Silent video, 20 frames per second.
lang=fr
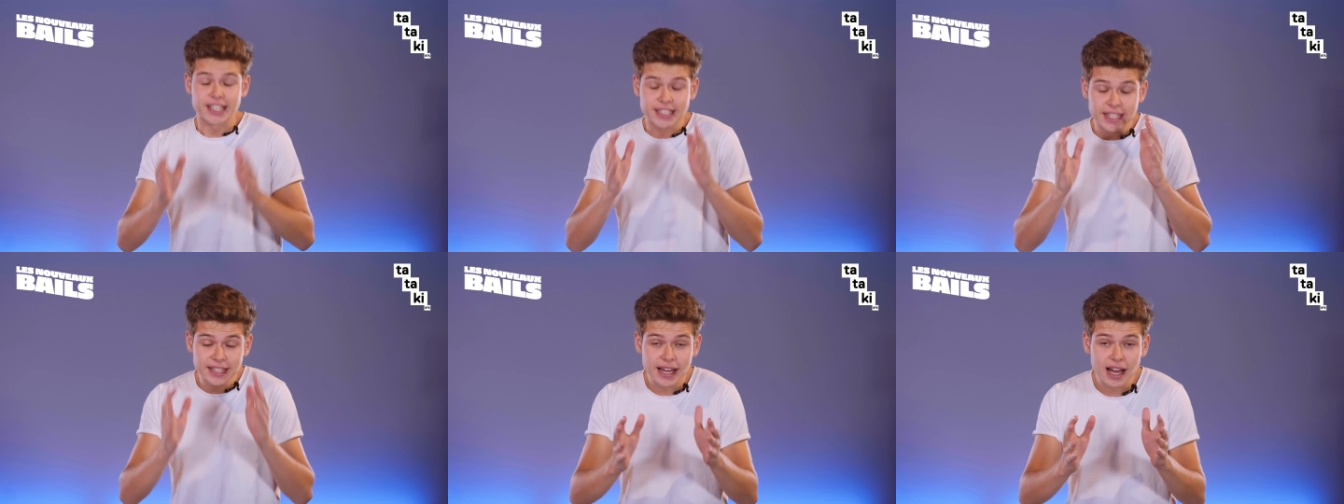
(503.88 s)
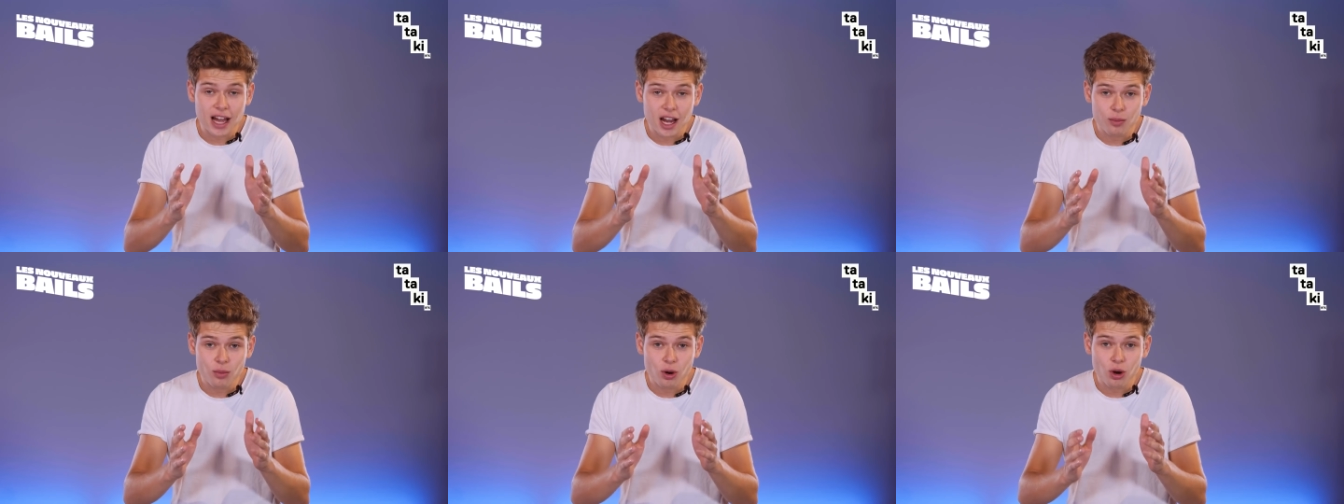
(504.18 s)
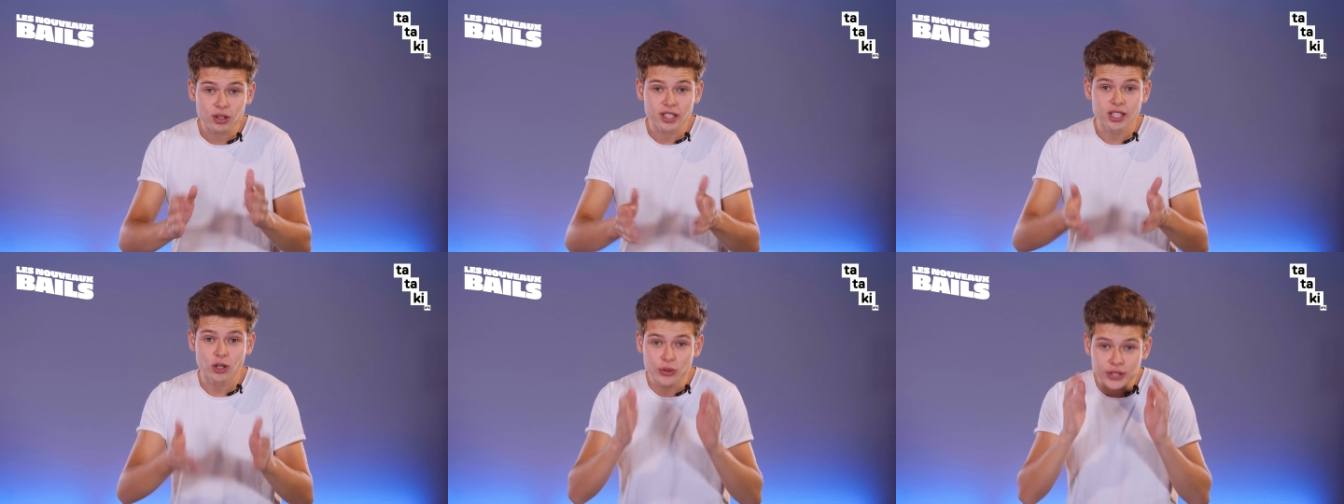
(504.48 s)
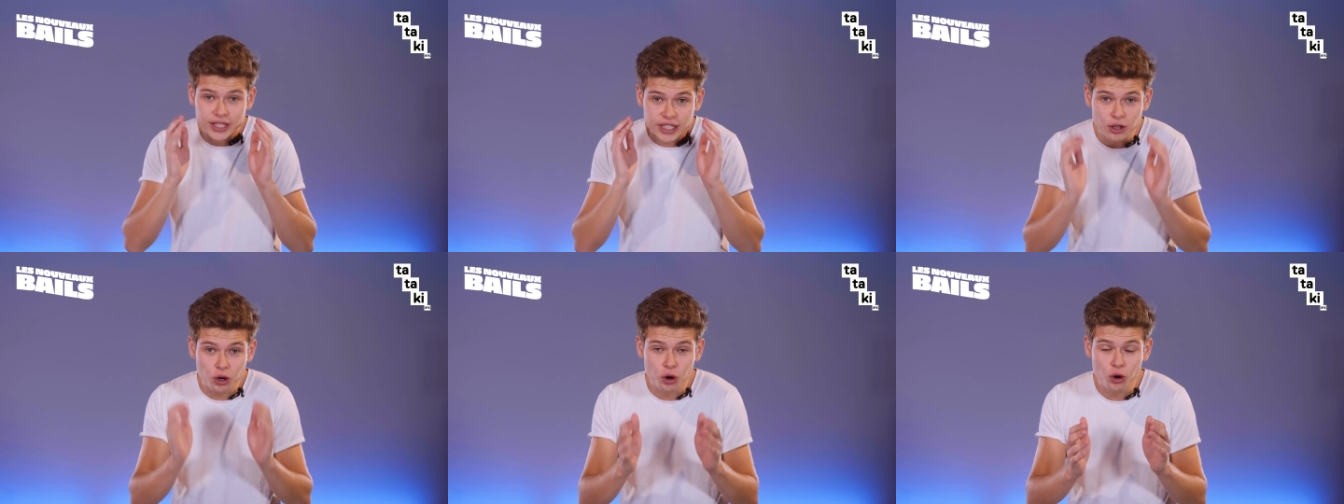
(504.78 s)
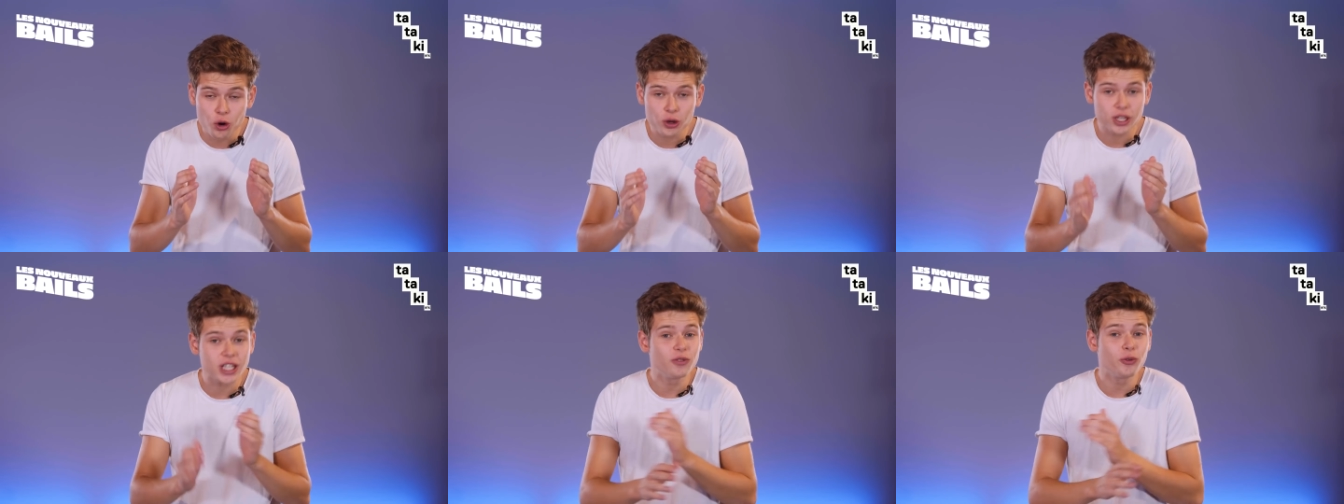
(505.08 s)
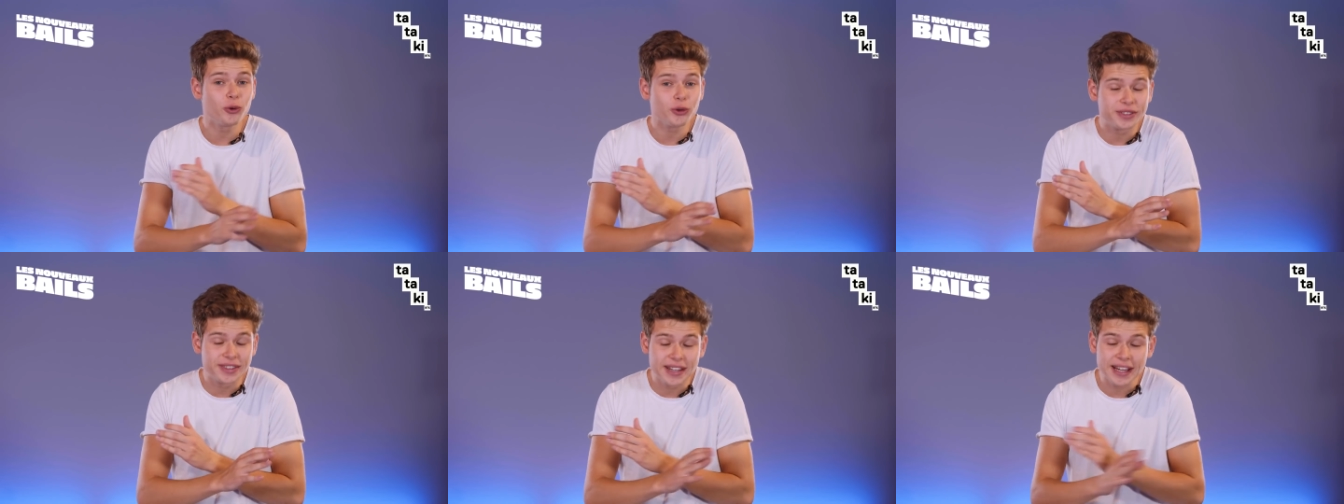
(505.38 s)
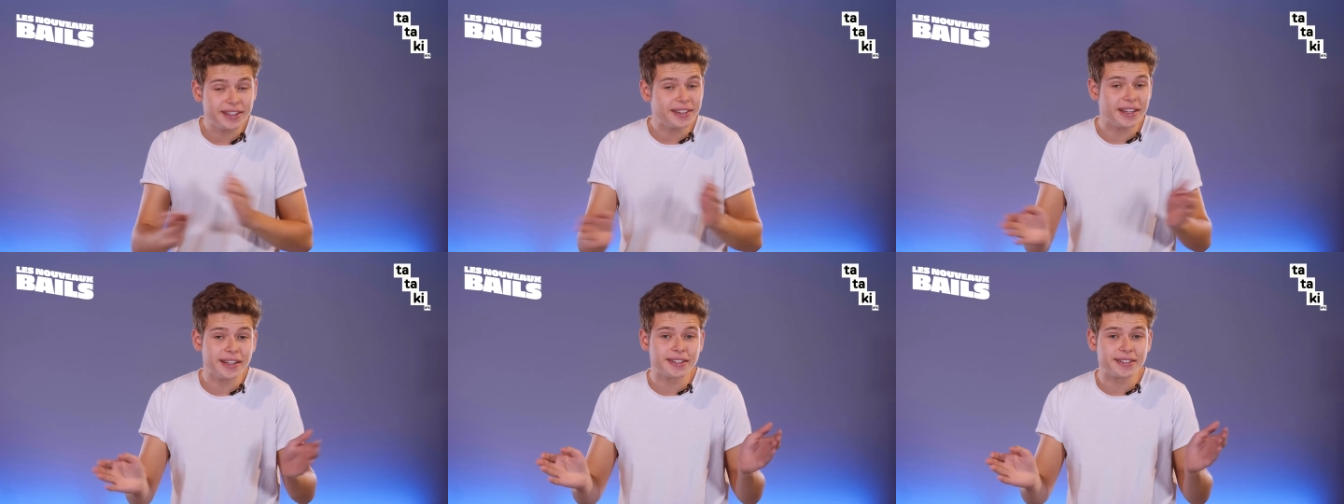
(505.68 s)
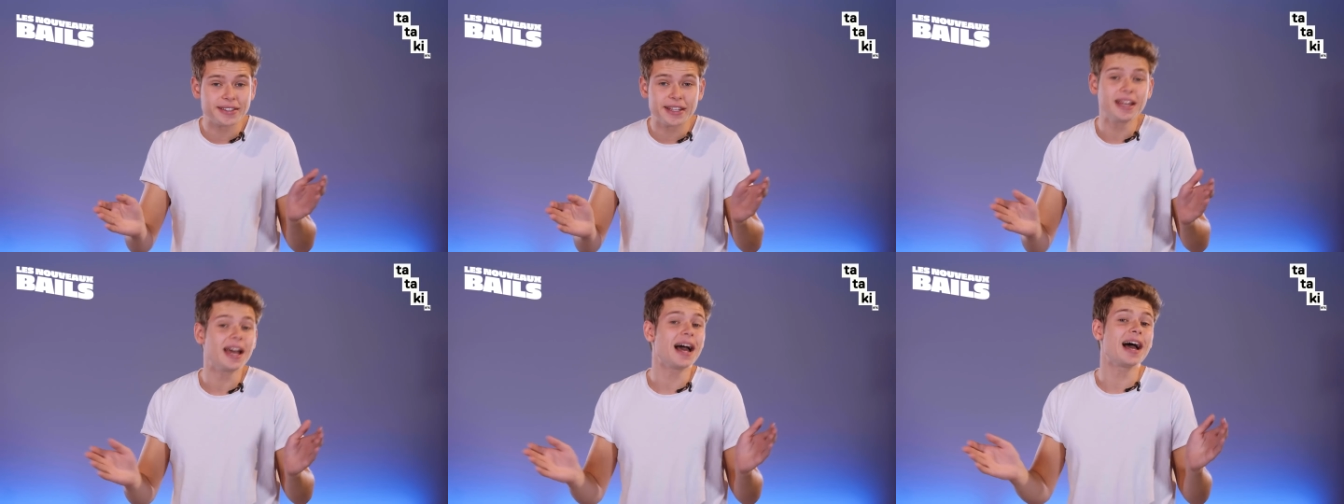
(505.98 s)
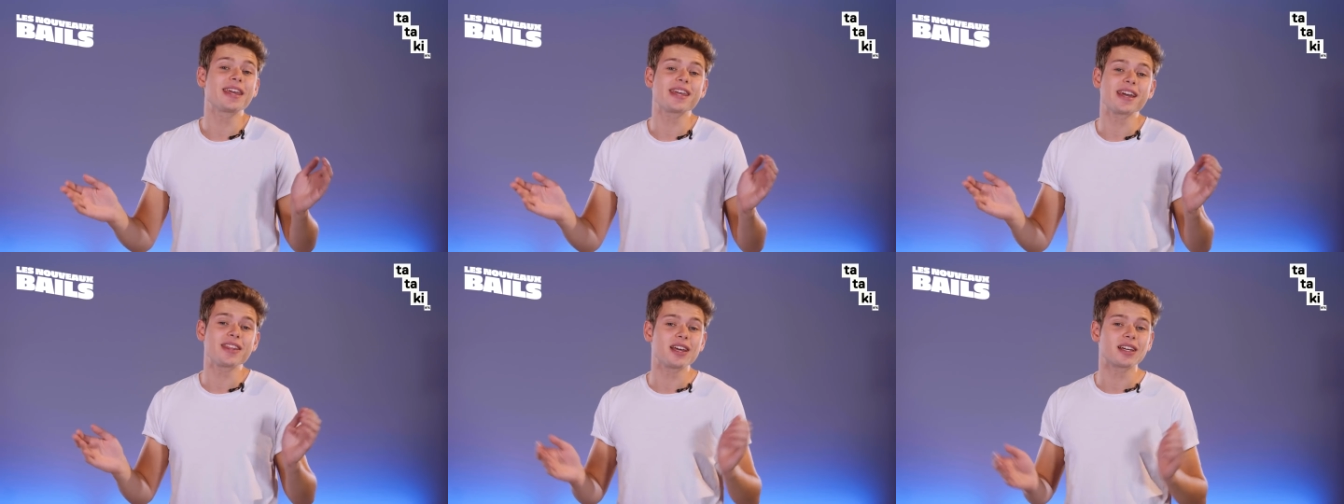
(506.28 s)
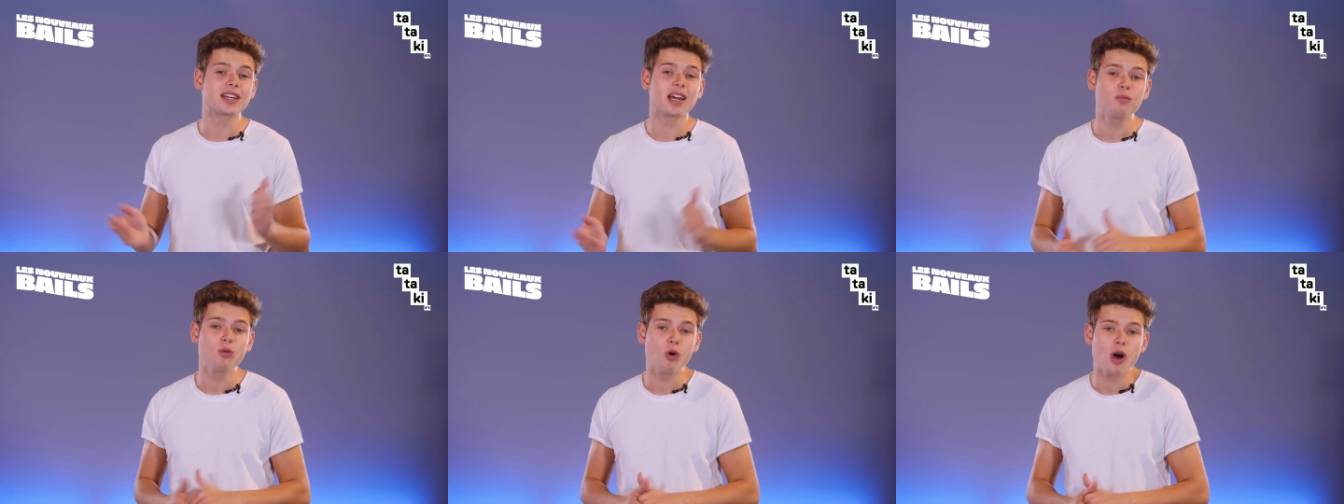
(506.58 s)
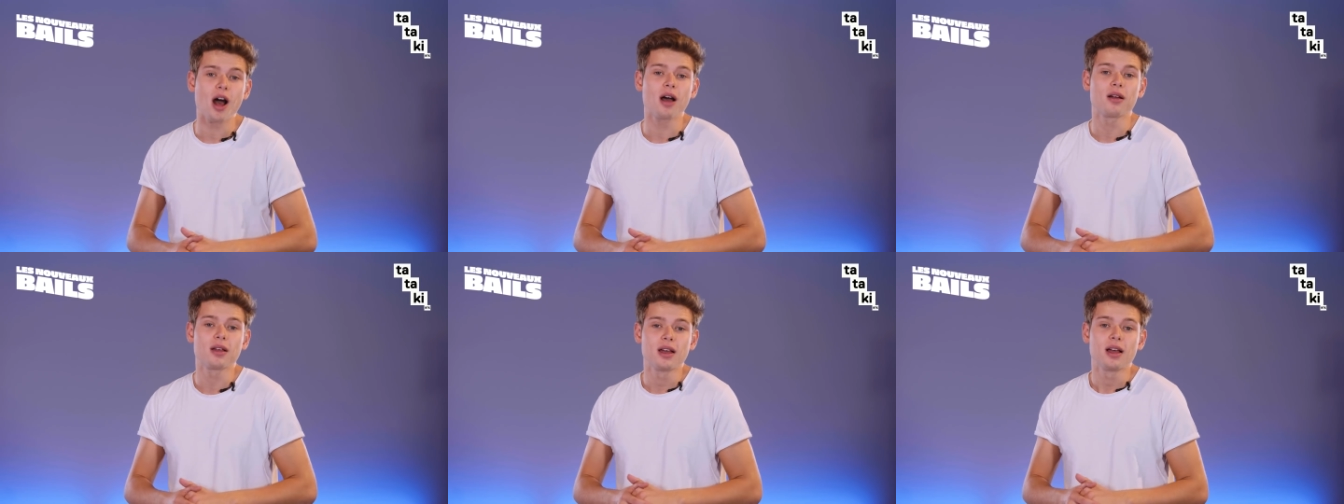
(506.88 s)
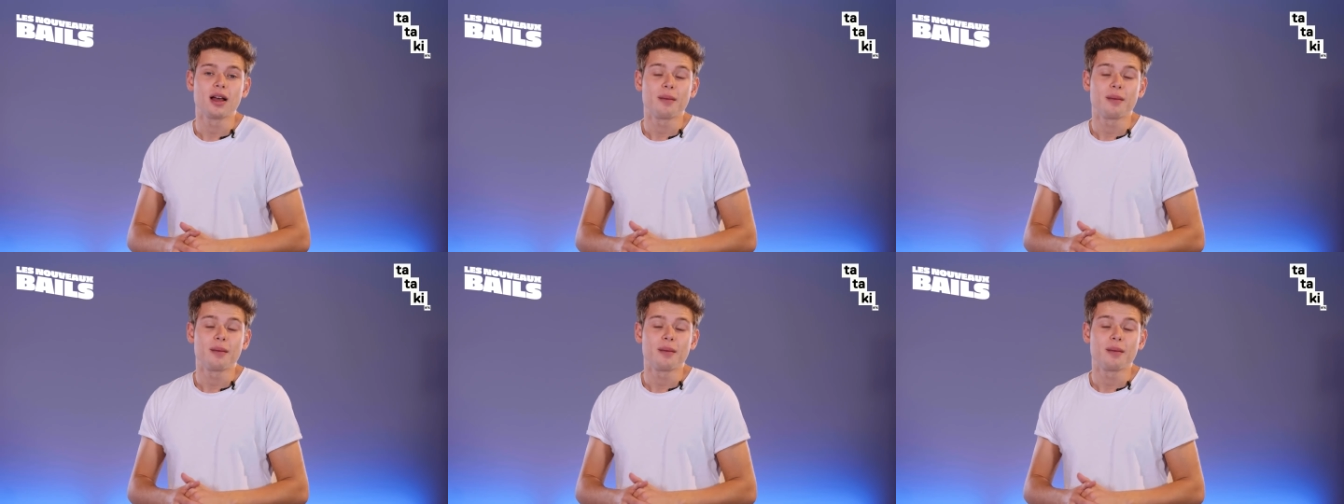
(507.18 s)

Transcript: Et généralement, c'est aussi eux qui vont détester Aya Nakamura,